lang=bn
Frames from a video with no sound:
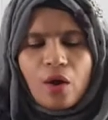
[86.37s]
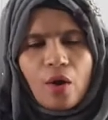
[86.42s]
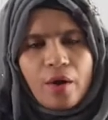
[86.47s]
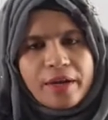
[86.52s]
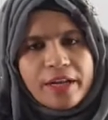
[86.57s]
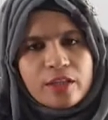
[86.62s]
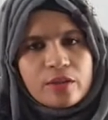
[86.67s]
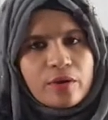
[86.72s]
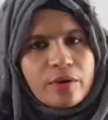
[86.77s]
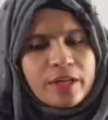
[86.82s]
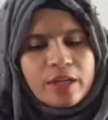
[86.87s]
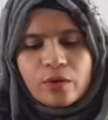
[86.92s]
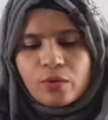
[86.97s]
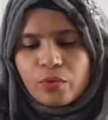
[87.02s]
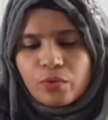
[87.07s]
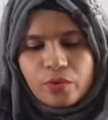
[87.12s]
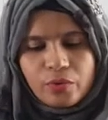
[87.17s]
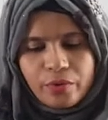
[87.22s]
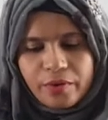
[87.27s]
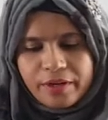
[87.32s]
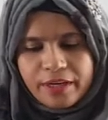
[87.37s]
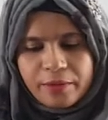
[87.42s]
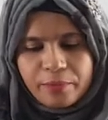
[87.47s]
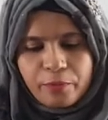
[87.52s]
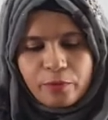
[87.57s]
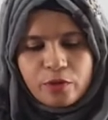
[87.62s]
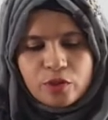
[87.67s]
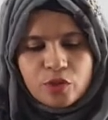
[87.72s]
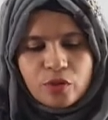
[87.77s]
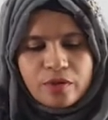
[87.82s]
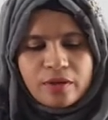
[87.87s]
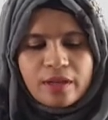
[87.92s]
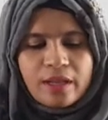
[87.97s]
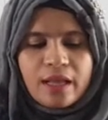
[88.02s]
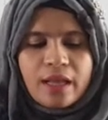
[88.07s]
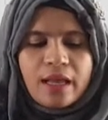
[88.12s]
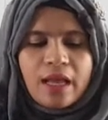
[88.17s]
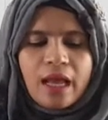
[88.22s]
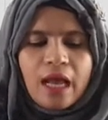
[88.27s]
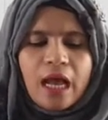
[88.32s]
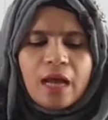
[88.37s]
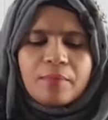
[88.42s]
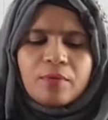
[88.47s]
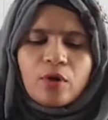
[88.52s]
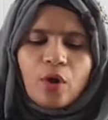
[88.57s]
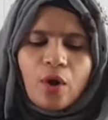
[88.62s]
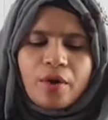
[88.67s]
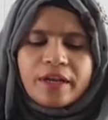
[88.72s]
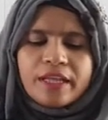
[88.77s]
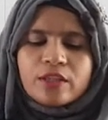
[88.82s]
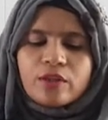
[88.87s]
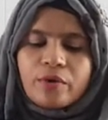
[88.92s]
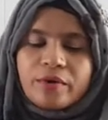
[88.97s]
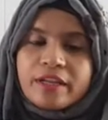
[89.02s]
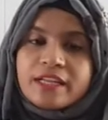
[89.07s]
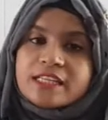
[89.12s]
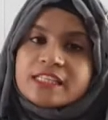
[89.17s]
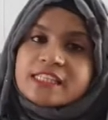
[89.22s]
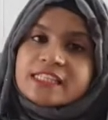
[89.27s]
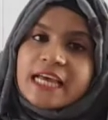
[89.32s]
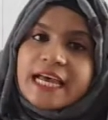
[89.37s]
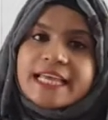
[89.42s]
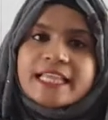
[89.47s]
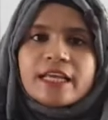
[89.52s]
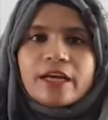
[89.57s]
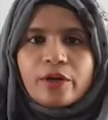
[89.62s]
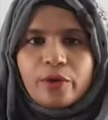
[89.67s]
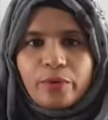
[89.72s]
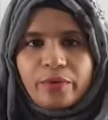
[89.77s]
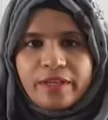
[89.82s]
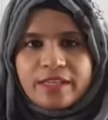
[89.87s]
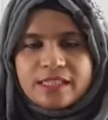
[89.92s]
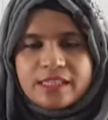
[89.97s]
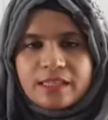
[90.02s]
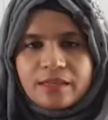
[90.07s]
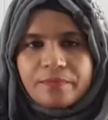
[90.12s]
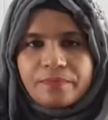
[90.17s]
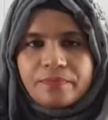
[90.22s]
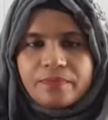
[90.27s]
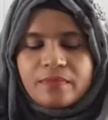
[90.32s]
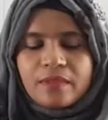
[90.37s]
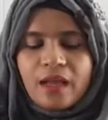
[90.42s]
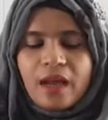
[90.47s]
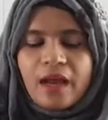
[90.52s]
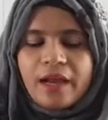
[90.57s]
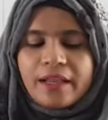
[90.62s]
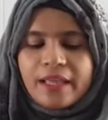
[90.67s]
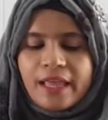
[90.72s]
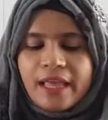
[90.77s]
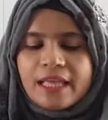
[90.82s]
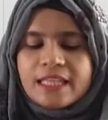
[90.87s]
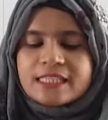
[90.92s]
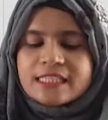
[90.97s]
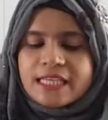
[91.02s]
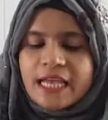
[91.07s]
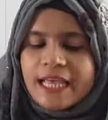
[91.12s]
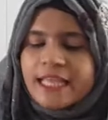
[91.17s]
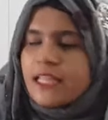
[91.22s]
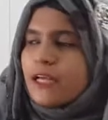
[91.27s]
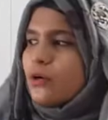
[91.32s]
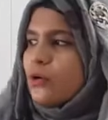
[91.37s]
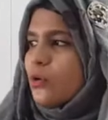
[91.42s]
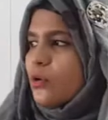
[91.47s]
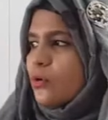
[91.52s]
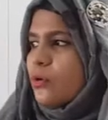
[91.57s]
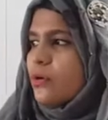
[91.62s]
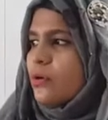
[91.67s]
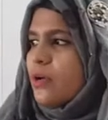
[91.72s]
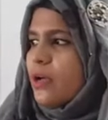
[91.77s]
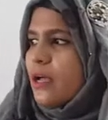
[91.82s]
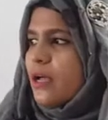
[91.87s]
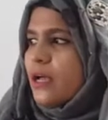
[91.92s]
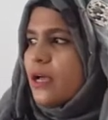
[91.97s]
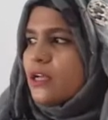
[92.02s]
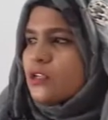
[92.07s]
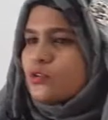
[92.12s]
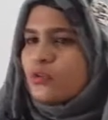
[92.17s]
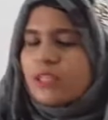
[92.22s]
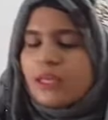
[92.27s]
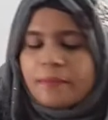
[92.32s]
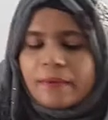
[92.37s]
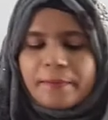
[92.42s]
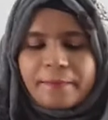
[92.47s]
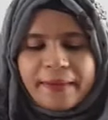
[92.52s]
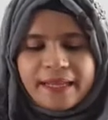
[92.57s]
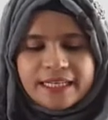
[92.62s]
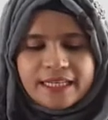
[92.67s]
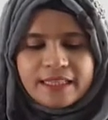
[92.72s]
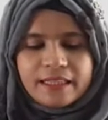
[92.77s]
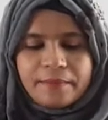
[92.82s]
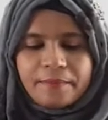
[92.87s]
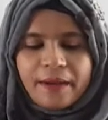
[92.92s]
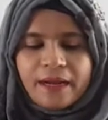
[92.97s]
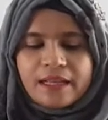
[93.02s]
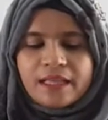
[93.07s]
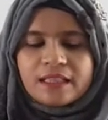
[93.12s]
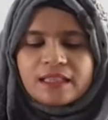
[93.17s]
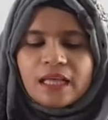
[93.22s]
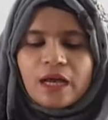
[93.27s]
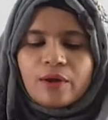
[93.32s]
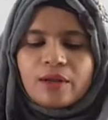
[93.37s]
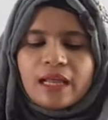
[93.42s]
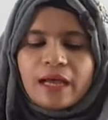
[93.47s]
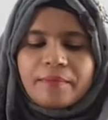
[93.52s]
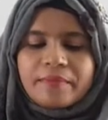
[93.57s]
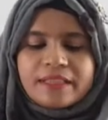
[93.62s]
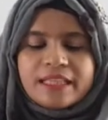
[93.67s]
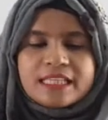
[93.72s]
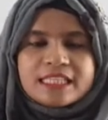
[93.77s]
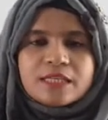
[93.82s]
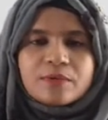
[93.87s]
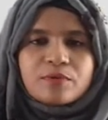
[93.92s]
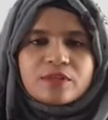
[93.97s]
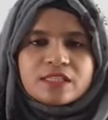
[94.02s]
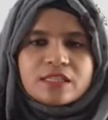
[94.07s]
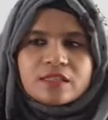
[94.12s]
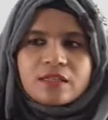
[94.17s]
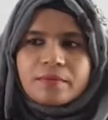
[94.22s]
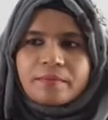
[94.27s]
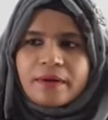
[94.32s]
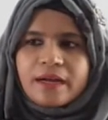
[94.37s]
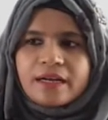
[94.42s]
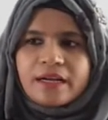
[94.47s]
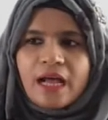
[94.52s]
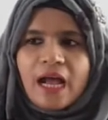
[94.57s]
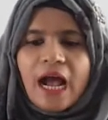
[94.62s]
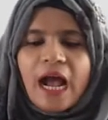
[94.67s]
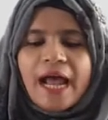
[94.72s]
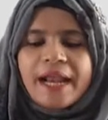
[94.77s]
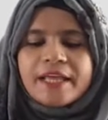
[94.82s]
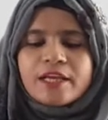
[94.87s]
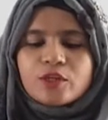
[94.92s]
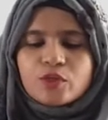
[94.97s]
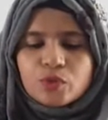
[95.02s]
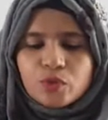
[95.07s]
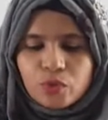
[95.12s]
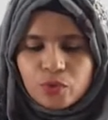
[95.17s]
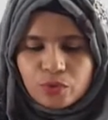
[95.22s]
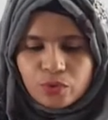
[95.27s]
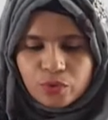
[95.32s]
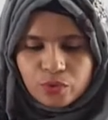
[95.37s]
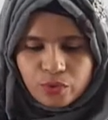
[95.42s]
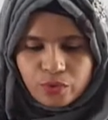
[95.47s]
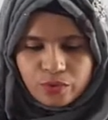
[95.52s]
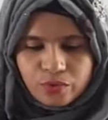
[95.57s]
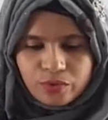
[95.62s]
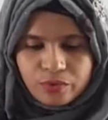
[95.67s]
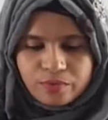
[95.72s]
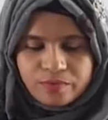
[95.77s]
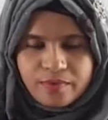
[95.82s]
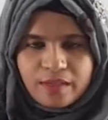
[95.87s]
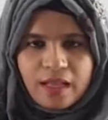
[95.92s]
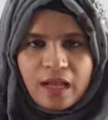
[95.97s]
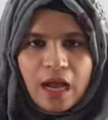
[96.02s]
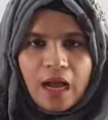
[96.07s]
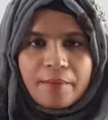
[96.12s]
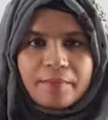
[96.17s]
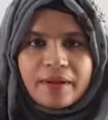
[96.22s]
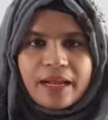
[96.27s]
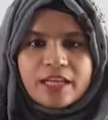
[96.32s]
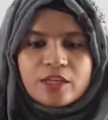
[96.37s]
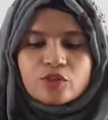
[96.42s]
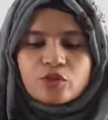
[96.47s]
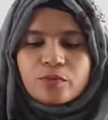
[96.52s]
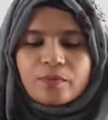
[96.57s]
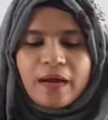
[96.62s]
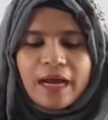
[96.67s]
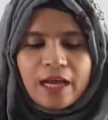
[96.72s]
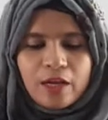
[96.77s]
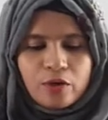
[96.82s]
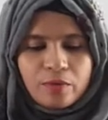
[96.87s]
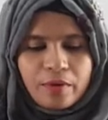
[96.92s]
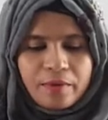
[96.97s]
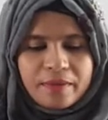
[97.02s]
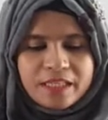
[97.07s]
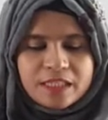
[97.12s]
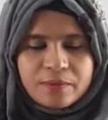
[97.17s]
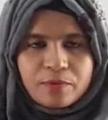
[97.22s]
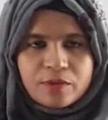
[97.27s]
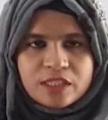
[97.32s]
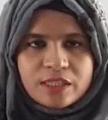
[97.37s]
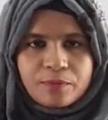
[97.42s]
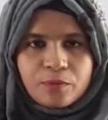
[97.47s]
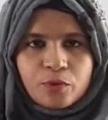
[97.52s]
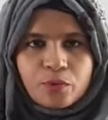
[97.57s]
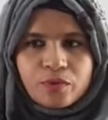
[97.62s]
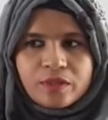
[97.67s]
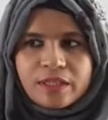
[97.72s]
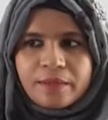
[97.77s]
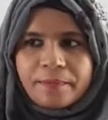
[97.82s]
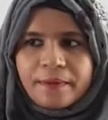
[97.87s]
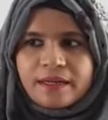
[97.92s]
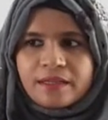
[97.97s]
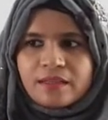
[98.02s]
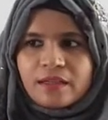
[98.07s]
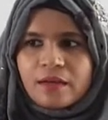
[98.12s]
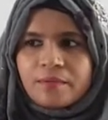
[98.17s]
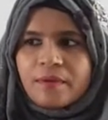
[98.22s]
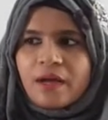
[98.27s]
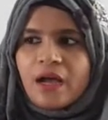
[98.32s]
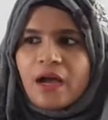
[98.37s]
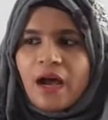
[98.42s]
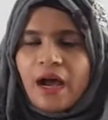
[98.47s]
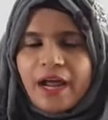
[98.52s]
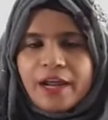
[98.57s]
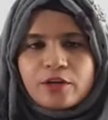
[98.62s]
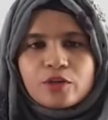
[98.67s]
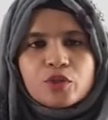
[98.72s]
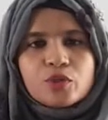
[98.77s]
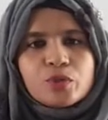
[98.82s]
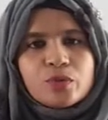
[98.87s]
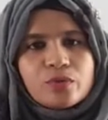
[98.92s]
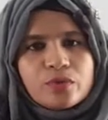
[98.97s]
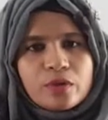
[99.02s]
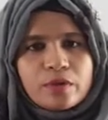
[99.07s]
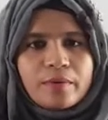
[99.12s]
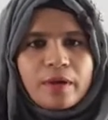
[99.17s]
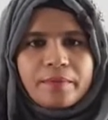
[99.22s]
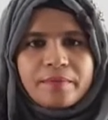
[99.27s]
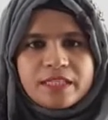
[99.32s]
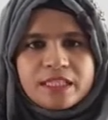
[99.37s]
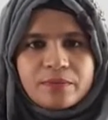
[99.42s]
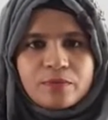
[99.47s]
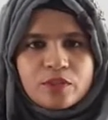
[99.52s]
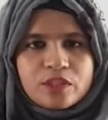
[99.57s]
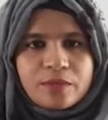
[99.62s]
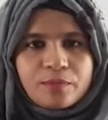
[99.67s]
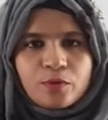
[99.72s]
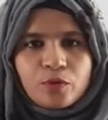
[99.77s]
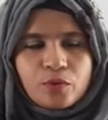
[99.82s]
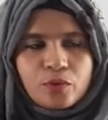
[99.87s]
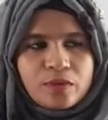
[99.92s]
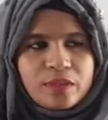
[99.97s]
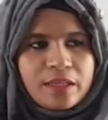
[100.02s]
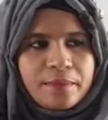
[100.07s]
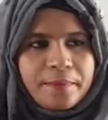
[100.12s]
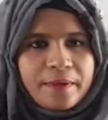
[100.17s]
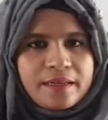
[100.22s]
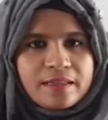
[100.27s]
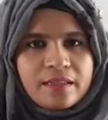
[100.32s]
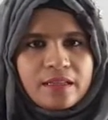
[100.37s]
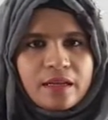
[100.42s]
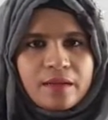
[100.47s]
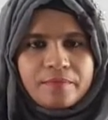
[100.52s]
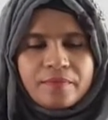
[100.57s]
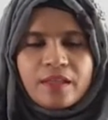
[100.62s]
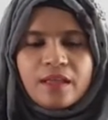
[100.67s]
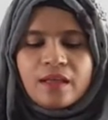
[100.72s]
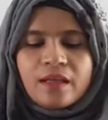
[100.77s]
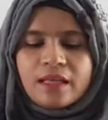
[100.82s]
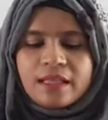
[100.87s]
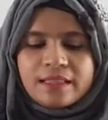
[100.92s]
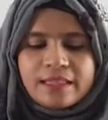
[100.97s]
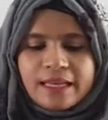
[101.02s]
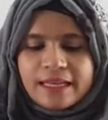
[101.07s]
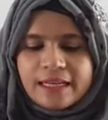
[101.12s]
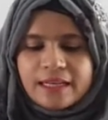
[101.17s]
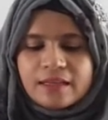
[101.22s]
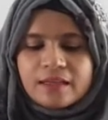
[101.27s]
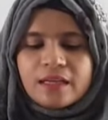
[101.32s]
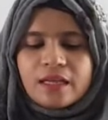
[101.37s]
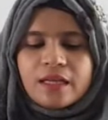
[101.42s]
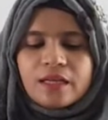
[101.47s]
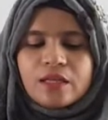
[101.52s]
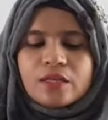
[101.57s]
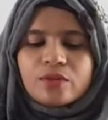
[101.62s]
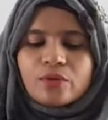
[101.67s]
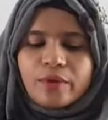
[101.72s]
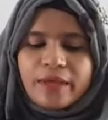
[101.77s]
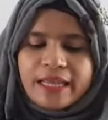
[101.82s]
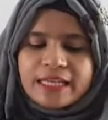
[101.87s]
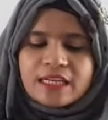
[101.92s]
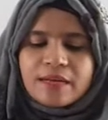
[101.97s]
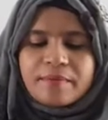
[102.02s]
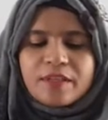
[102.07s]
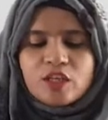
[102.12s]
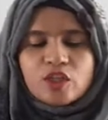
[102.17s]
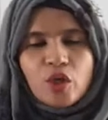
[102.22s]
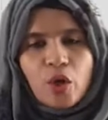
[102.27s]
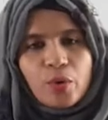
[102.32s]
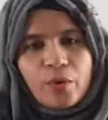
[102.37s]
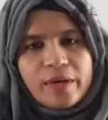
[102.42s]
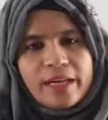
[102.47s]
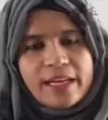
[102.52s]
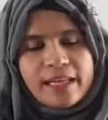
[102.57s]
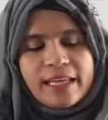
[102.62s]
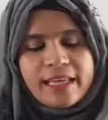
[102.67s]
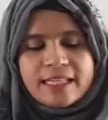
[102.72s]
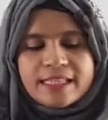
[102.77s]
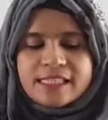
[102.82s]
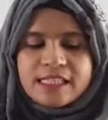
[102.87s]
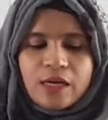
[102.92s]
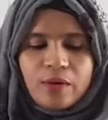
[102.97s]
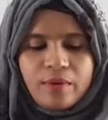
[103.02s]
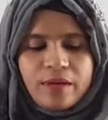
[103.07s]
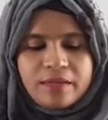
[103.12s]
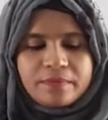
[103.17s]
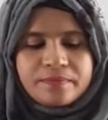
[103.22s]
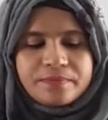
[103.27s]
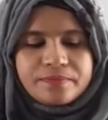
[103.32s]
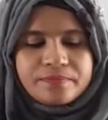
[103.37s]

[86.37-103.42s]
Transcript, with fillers: অনেক ধরনের উন্নয়নের প্রয়োজন এবং অনেক ধরনের চাহিদা রয়েছে আর এই চাহিদাগুলো যদি আমরা মেটাতে পারি তাহলে আমাদের জীবনযাত্রার মান আরেকটু উন্নত হতো আমরা আরেকটু ভালোভাবে জীবনযাপন করতে পারতাম আরেকটু সুন্দরভাবে জীবনযাপন করতে পারতাম তাই না তো এটা আমাদের সকলেই কি চাওয়া